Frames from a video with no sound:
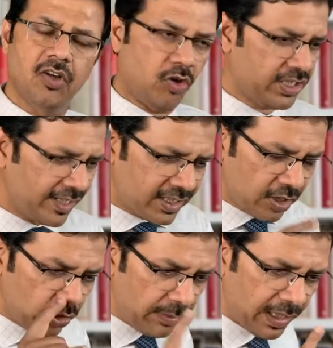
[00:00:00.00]
और जैसे
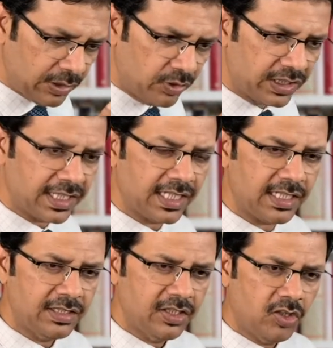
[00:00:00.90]
माल उन्हें देखा
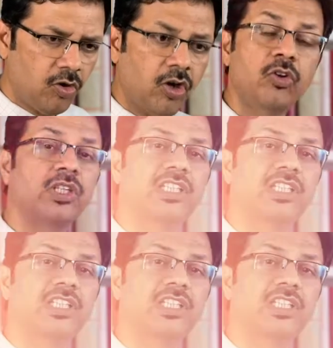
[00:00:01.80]
और उनकी